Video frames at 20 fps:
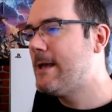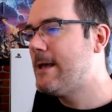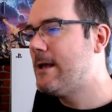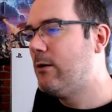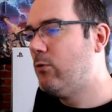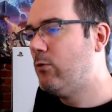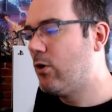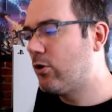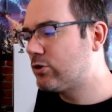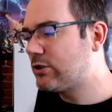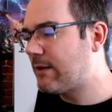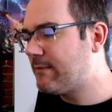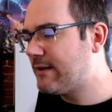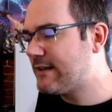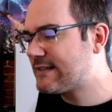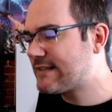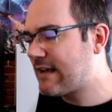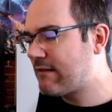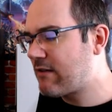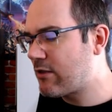Luego también
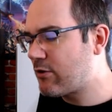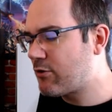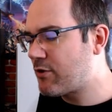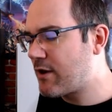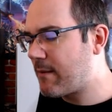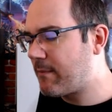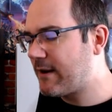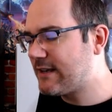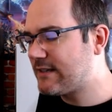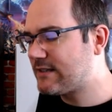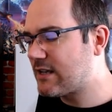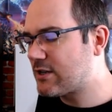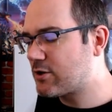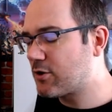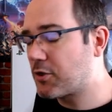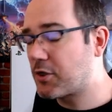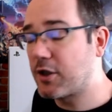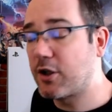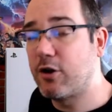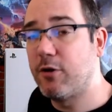se ha hablado de una
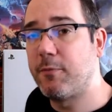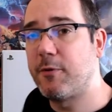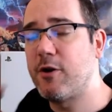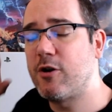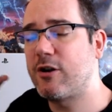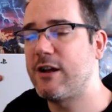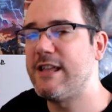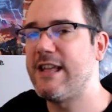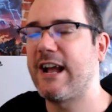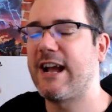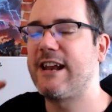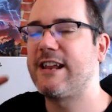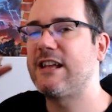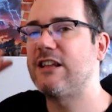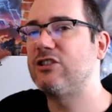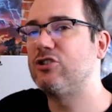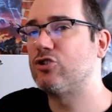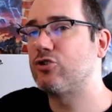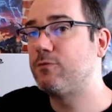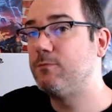PlayStation 5 Pro que llegaría
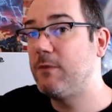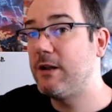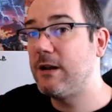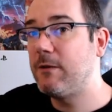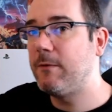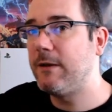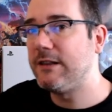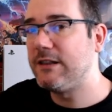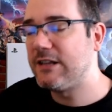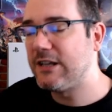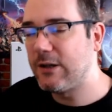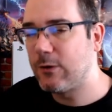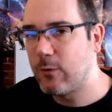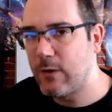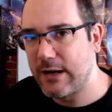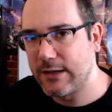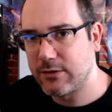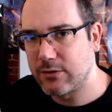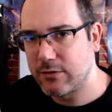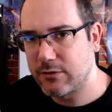en
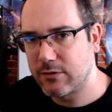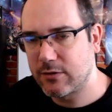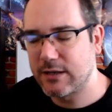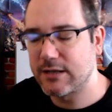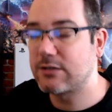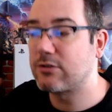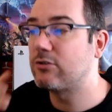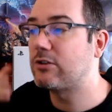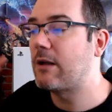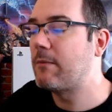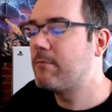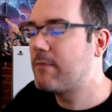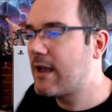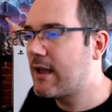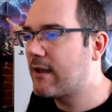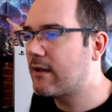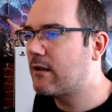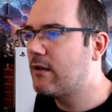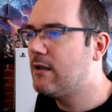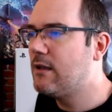2024, que esto
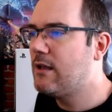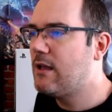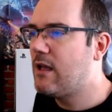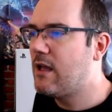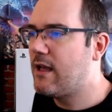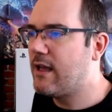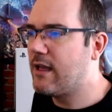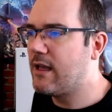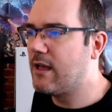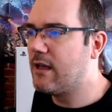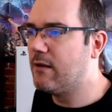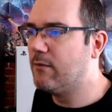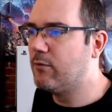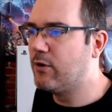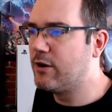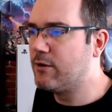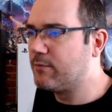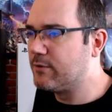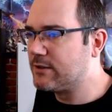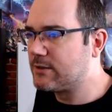también... Eh,
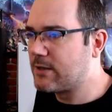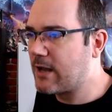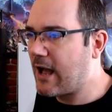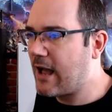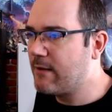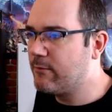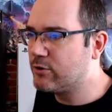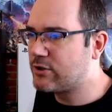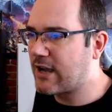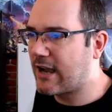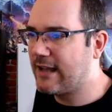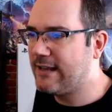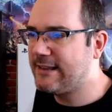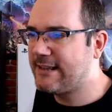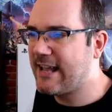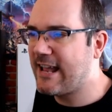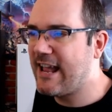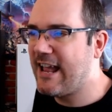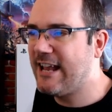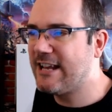bueno, pues hay mucha
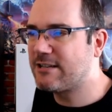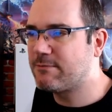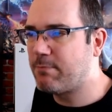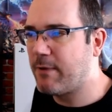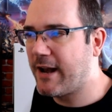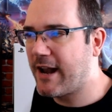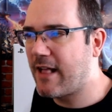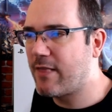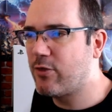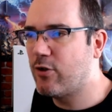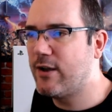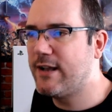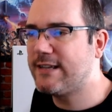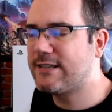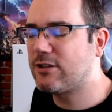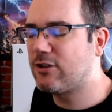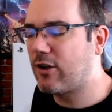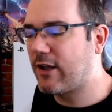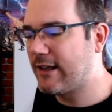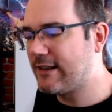gente esperando
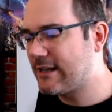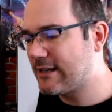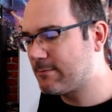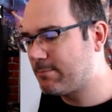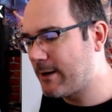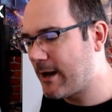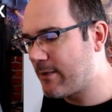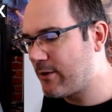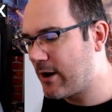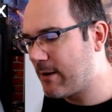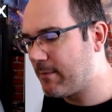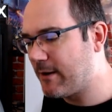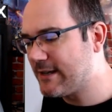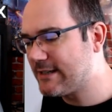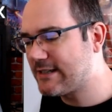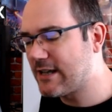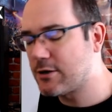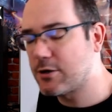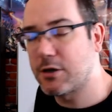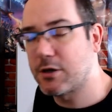esto, gente esperando la
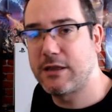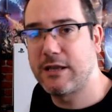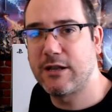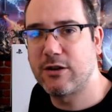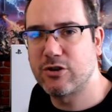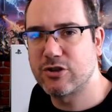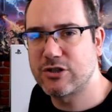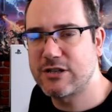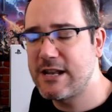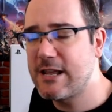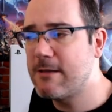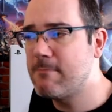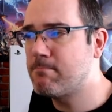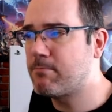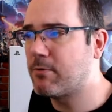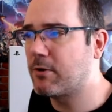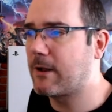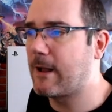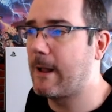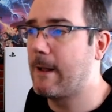PlayStation 5 Slim,
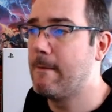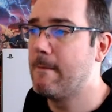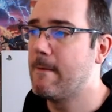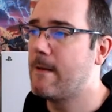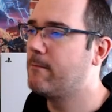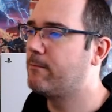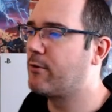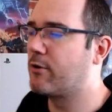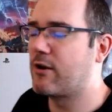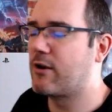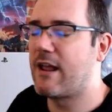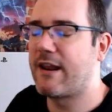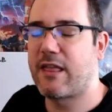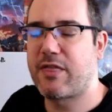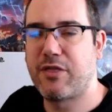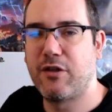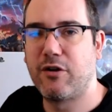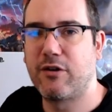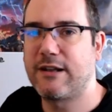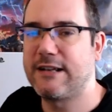porque por la
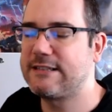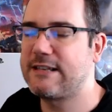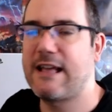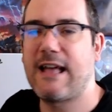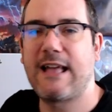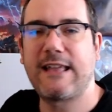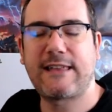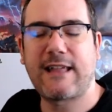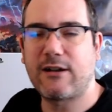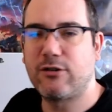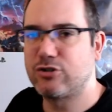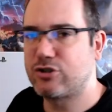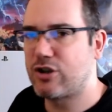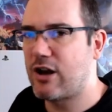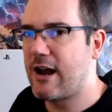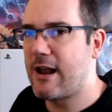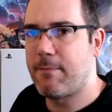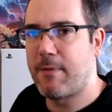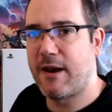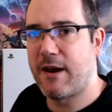razón que sea, esta consola
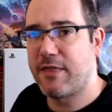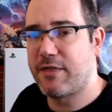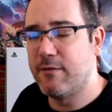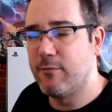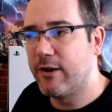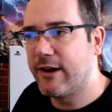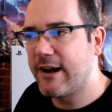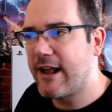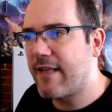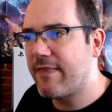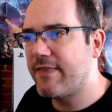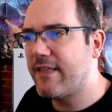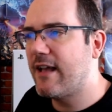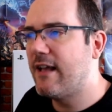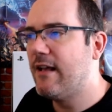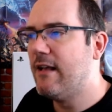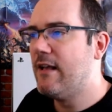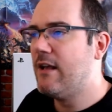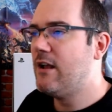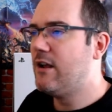les parece muy
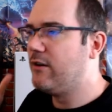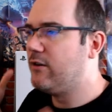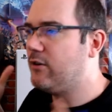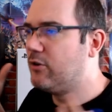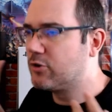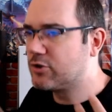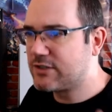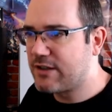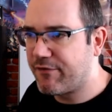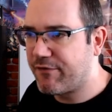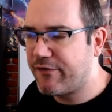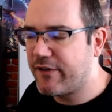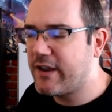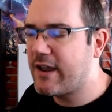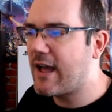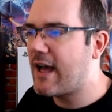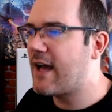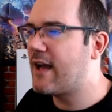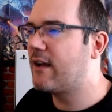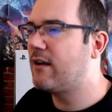grande, no se
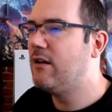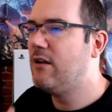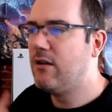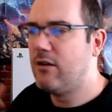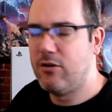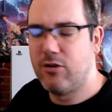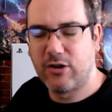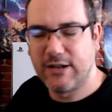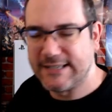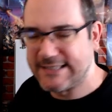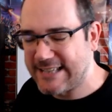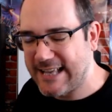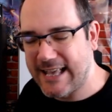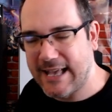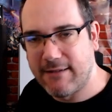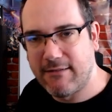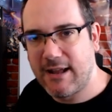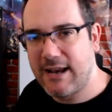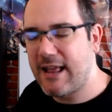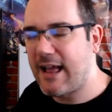fían, lo que
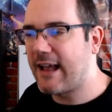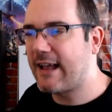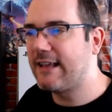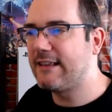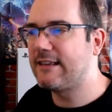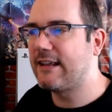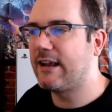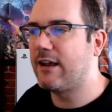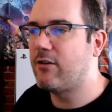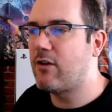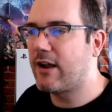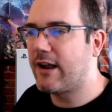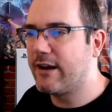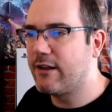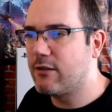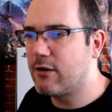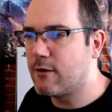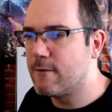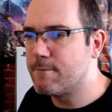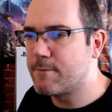sea, ¿vale? Hay gente que no ha
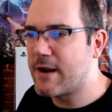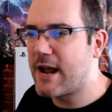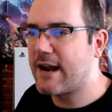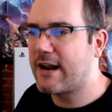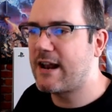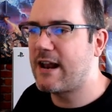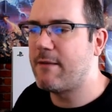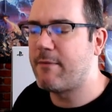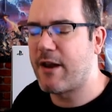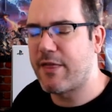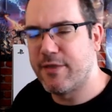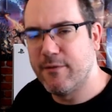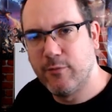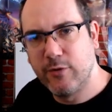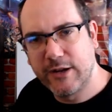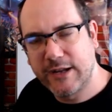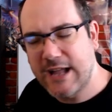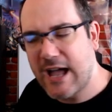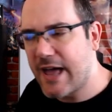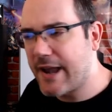querido comprarla, le parece
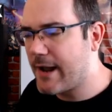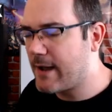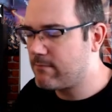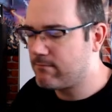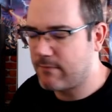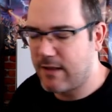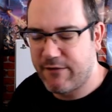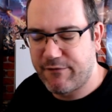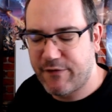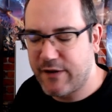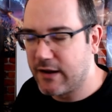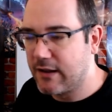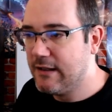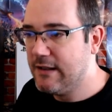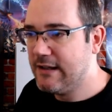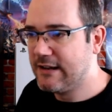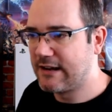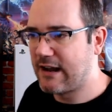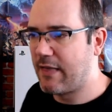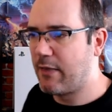muy cara, en fin,
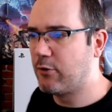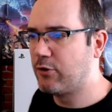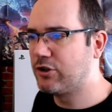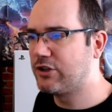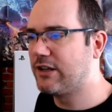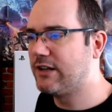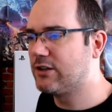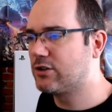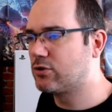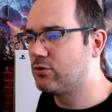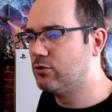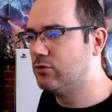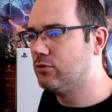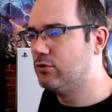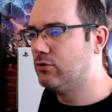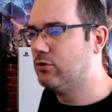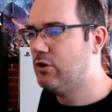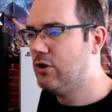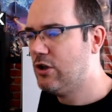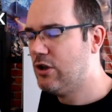cada uno tiene
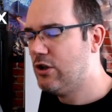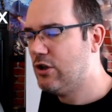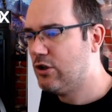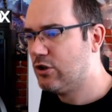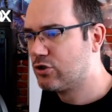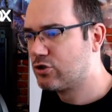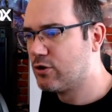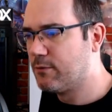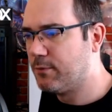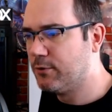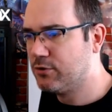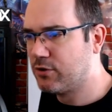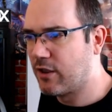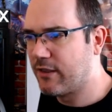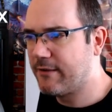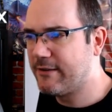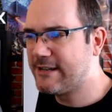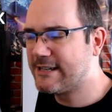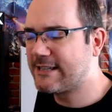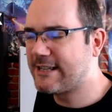su, su punto
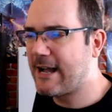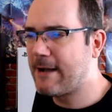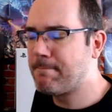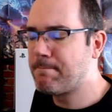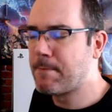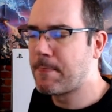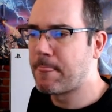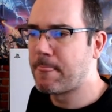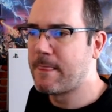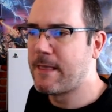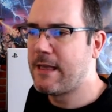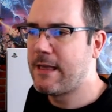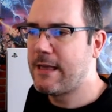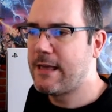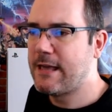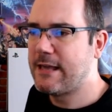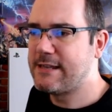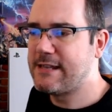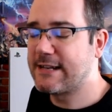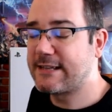de vista
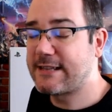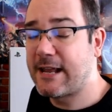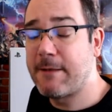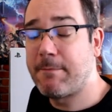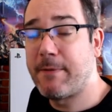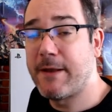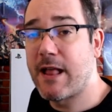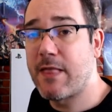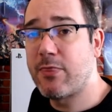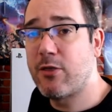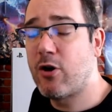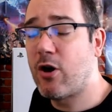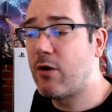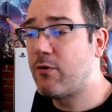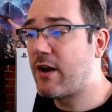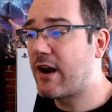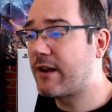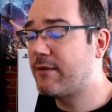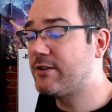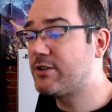y están esperando a
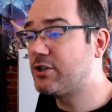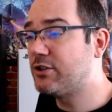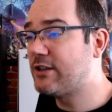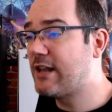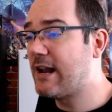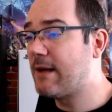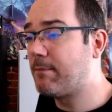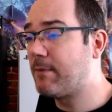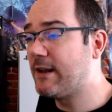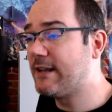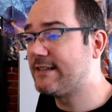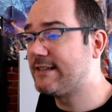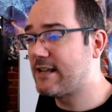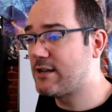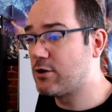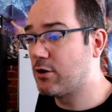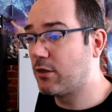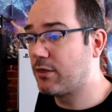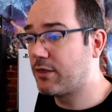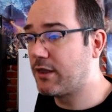una revisión de la
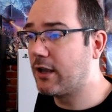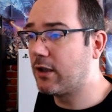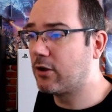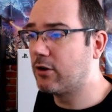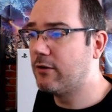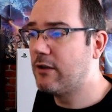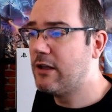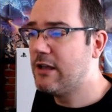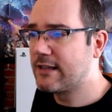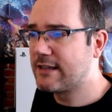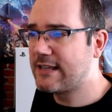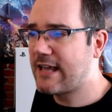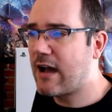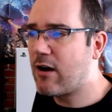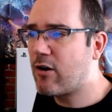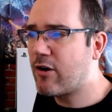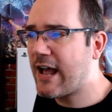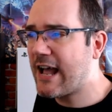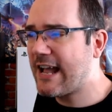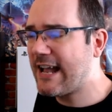PlayStation 5. Y
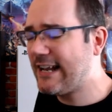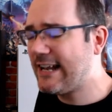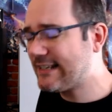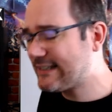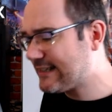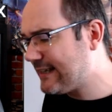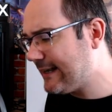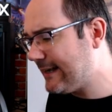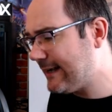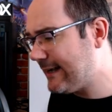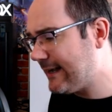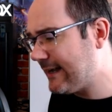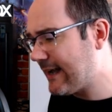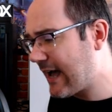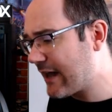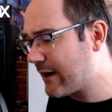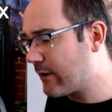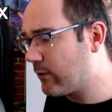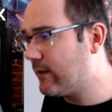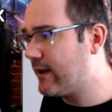ahora este
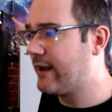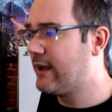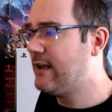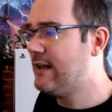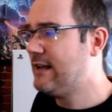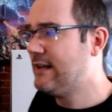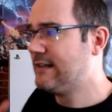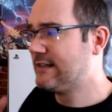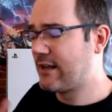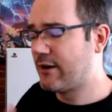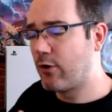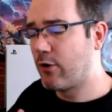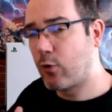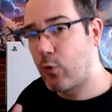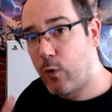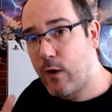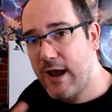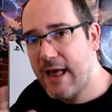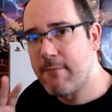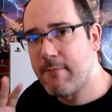hardware se nos
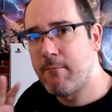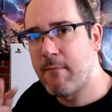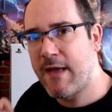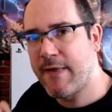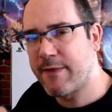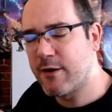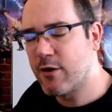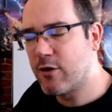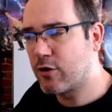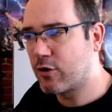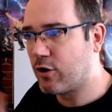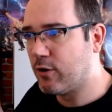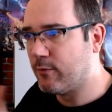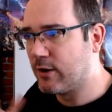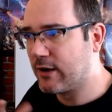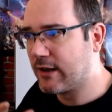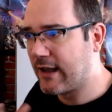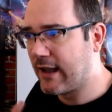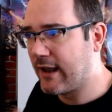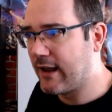cuela en medio como
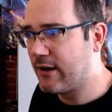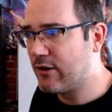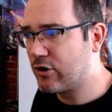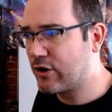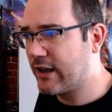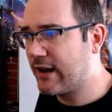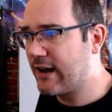el que no quiere